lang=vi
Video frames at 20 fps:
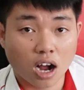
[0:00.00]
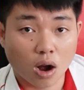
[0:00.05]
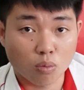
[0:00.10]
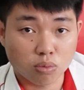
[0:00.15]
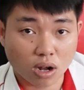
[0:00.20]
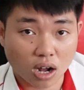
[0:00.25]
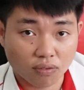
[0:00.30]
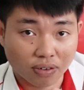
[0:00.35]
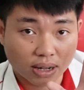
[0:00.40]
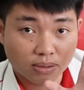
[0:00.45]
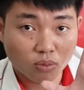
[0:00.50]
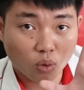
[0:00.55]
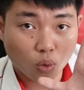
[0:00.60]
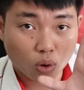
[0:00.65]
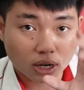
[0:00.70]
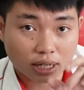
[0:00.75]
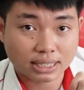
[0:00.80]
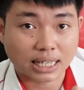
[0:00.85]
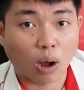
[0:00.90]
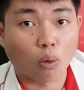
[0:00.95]
không cần phải
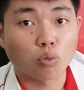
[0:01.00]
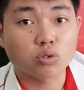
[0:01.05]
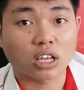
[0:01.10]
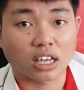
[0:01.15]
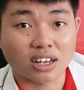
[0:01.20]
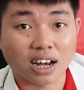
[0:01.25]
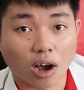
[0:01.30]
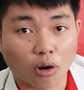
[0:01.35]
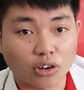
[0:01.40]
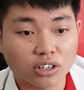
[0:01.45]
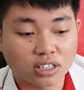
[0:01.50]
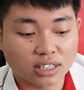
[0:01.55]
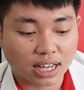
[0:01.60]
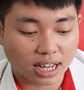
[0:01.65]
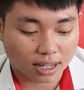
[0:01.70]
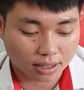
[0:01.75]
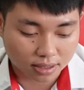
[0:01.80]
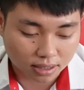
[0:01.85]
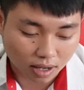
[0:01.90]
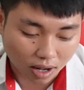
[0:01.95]
mua cái tổng chuyển đổi nữa
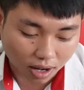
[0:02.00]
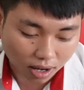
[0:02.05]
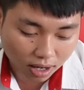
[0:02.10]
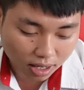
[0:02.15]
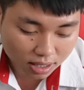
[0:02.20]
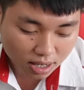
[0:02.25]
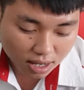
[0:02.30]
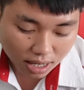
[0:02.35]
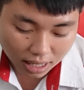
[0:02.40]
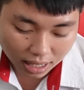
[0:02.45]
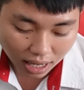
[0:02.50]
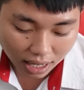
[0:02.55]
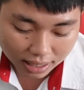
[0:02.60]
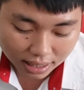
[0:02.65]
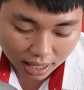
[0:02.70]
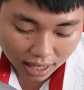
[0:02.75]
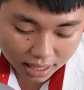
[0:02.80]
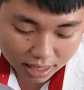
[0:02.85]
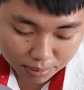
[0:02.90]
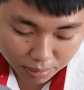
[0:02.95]
nha đó rất là
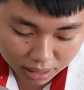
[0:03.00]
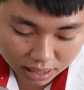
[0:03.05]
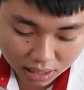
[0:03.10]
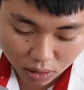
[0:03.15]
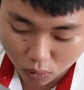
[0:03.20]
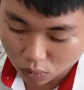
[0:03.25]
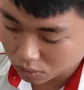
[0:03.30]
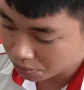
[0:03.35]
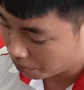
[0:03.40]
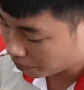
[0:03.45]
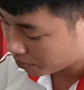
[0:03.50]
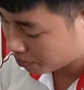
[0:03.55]
lợi thế cho mình luôn